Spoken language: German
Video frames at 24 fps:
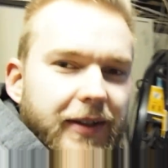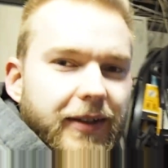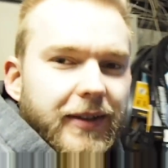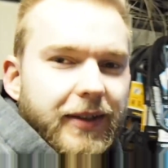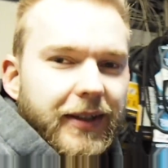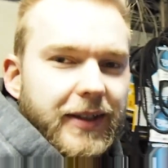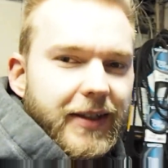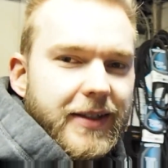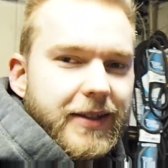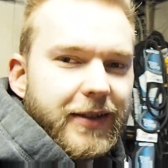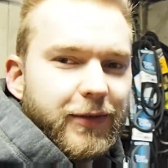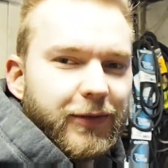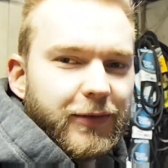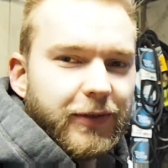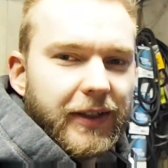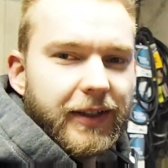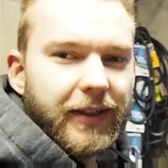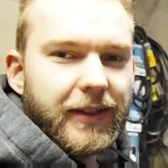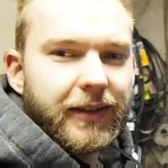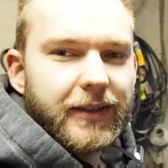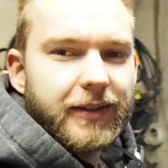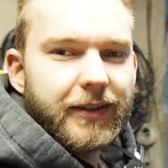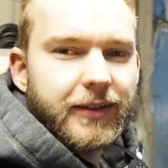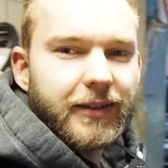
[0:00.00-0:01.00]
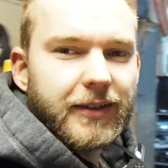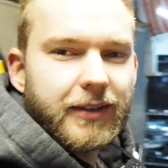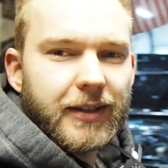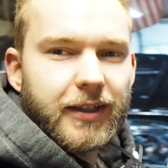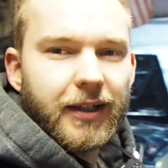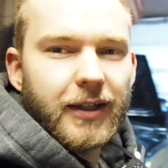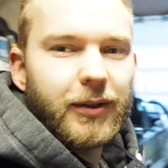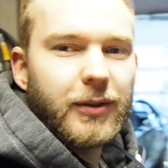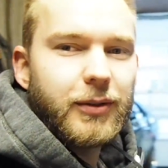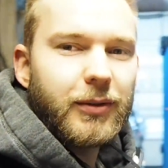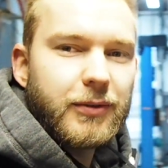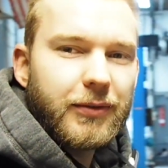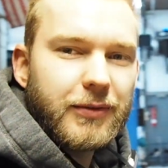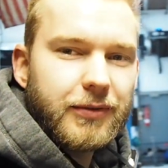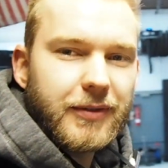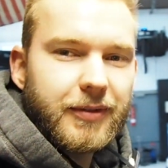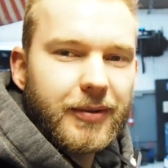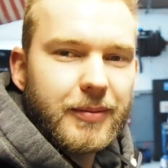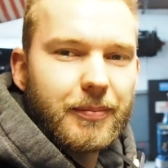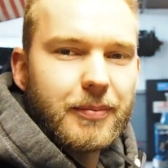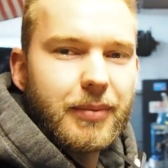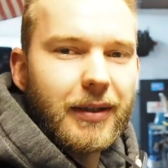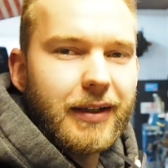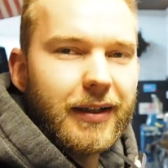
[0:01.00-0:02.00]
diese Felgen gekauft
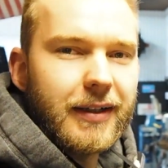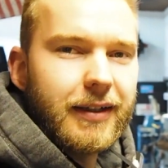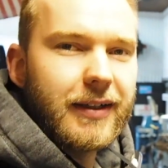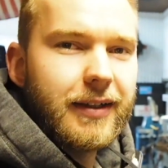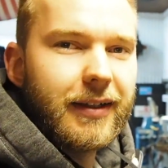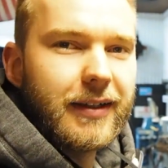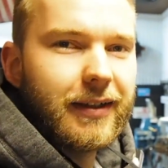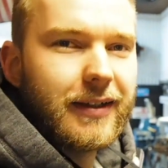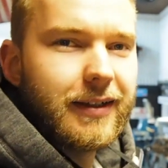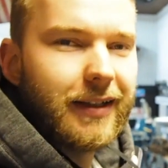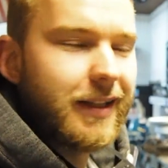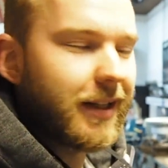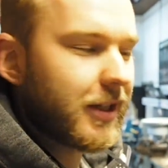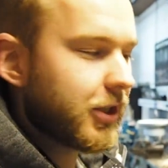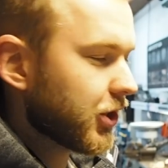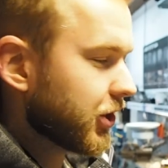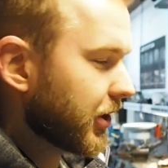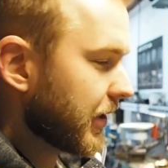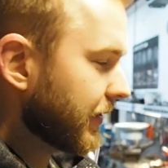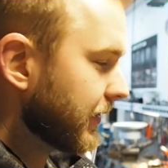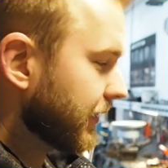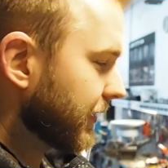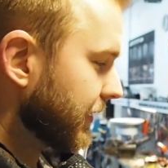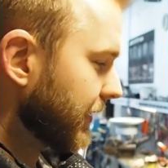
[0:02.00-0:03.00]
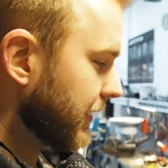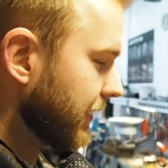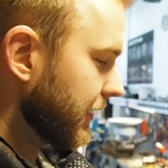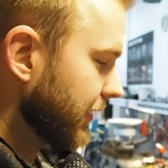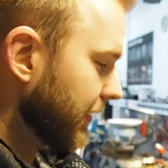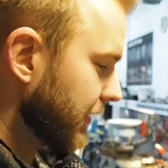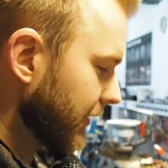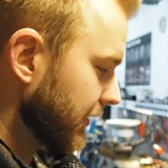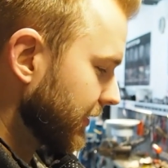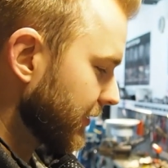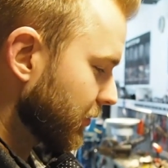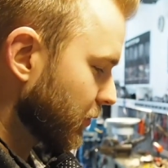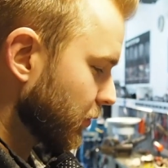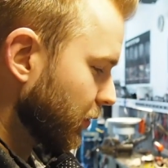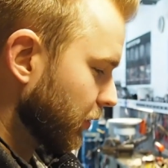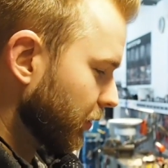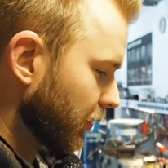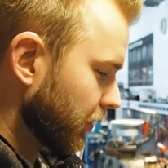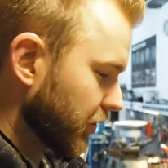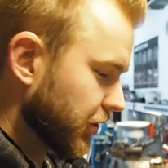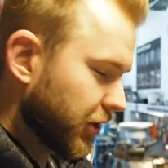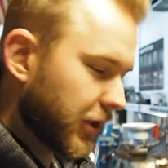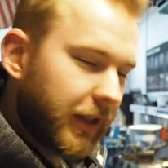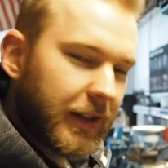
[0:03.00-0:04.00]
bei La Shanti in
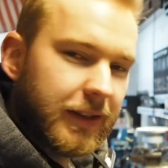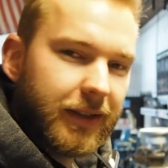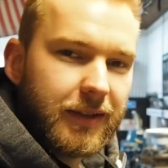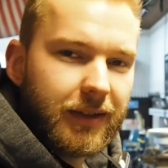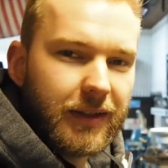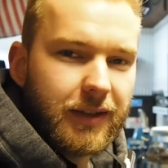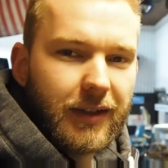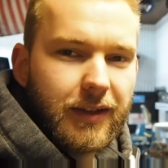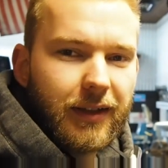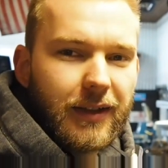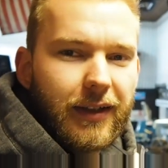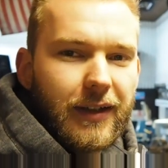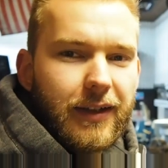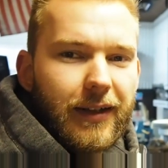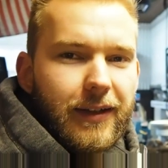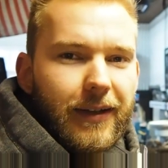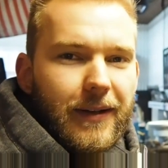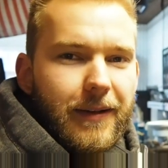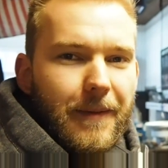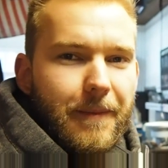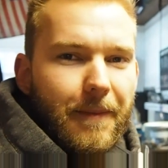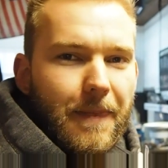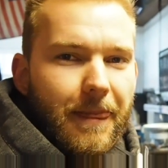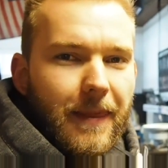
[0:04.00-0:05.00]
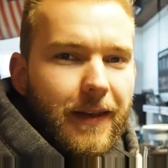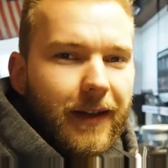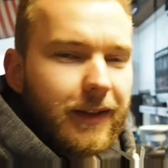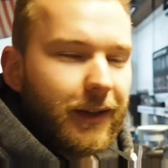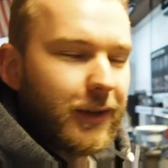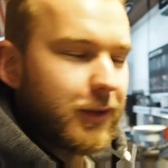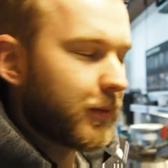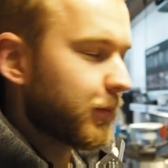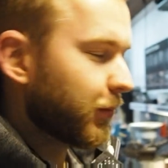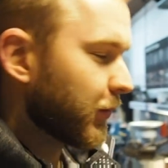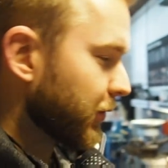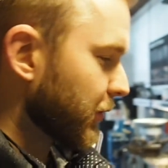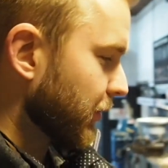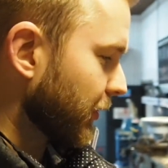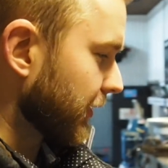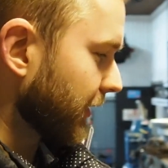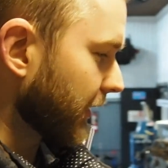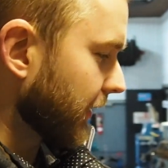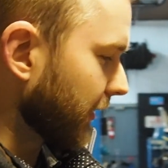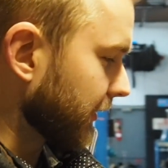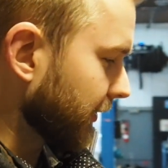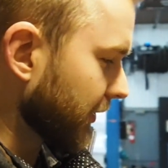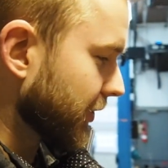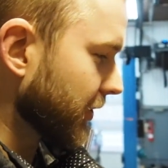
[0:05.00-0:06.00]
Süddeutschland. Dazu muss ich eine
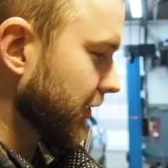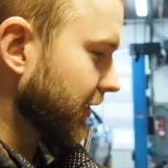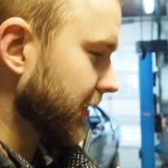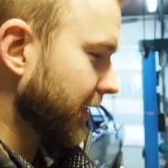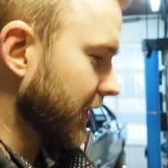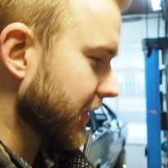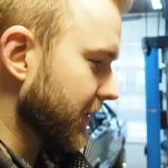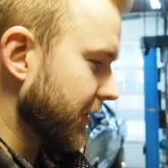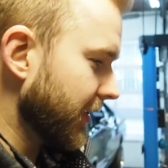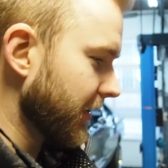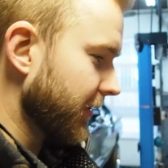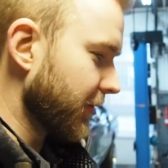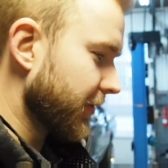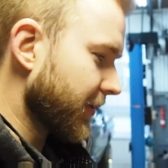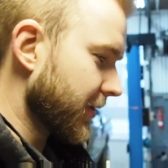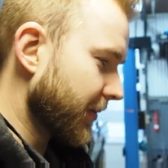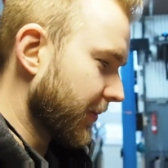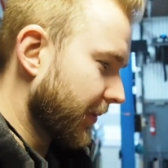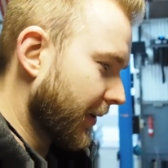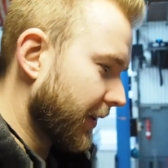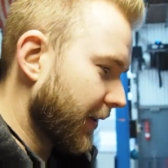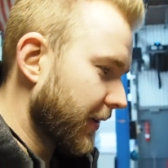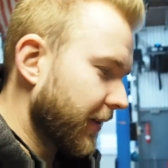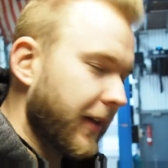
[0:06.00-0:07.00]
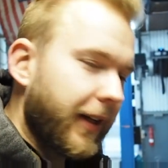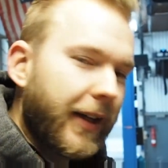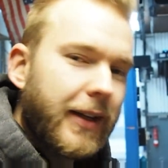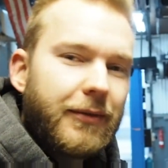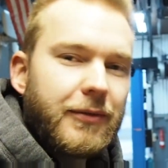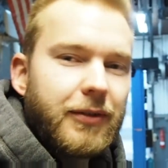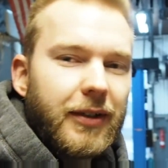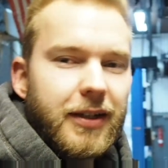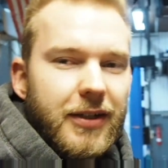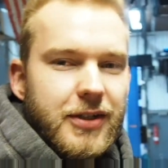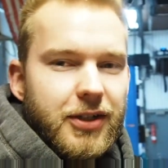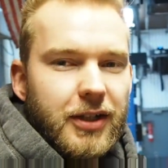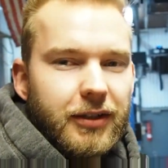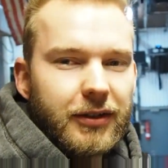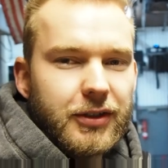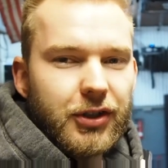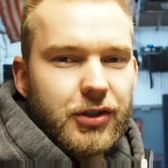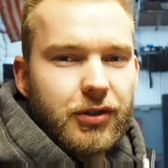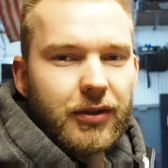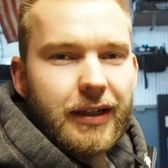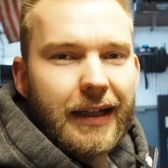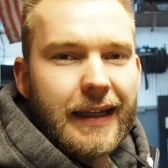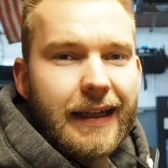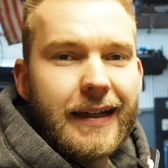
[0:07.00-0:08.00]
kleine Geschichte erzählen. Und zwar kennen wir Lechanti
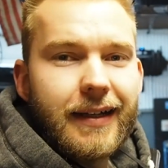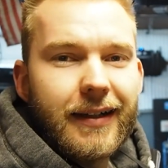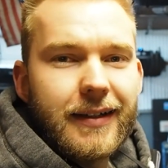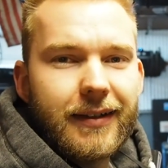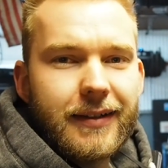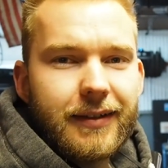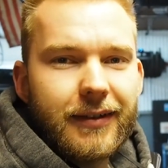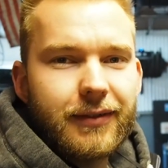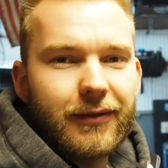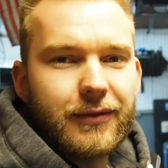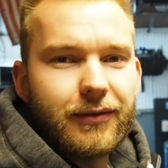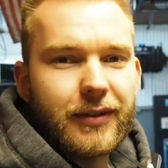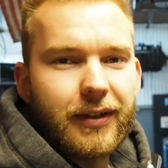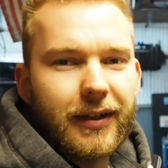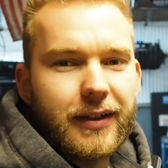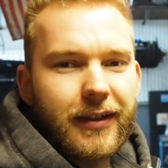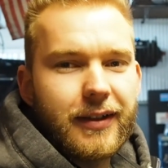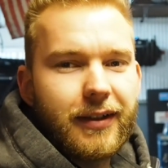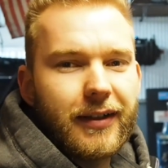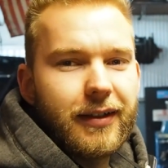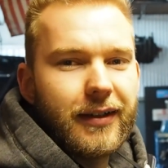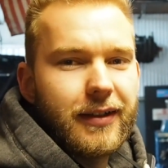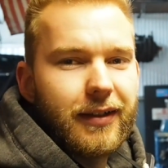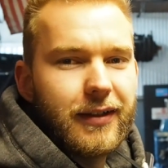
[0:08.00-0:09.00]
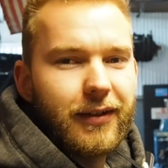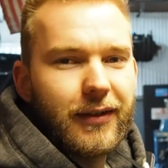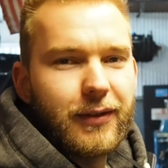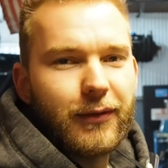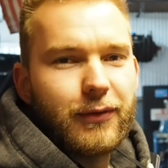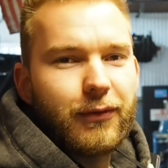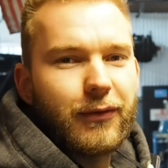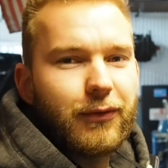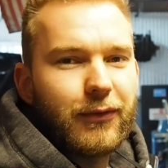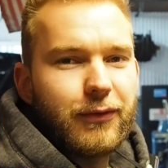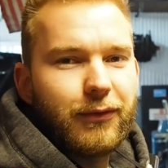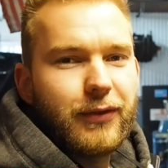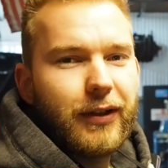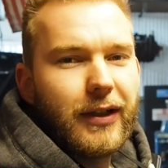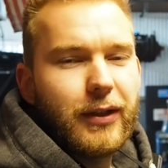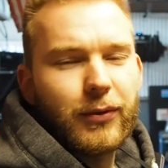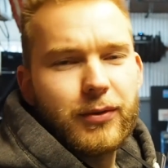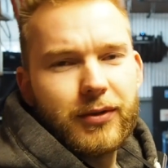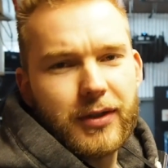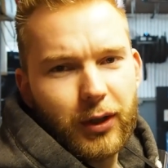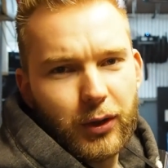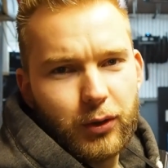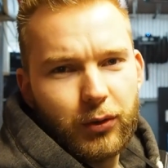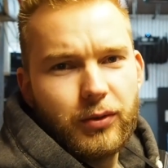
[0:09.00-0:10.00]
schon länger, weil viele
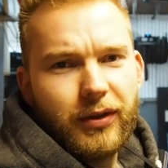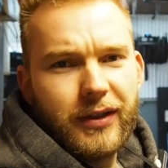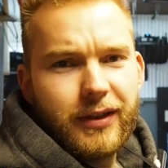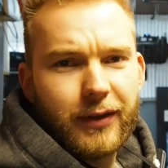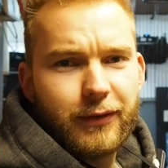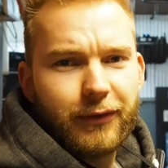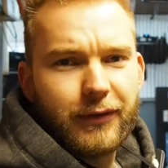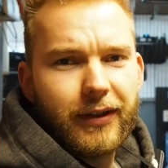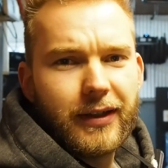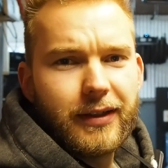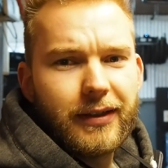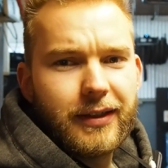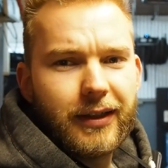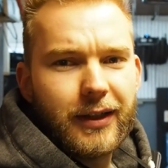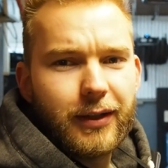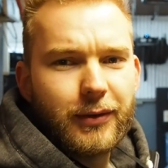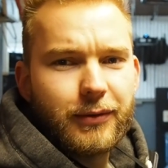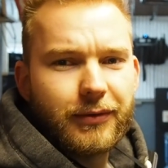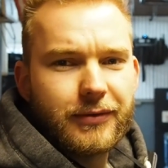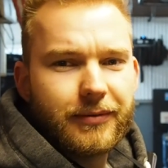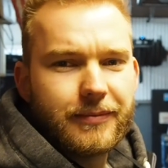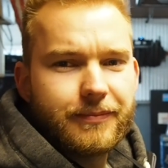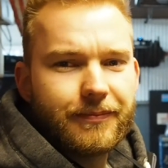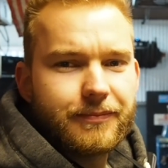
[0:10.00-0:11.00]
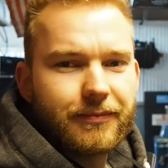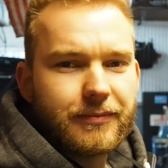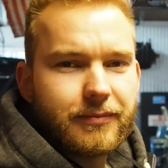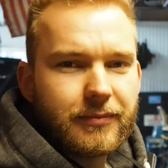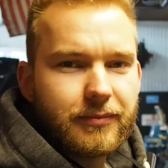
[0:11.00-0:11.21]
unserer Kunden da Felgen kaufen.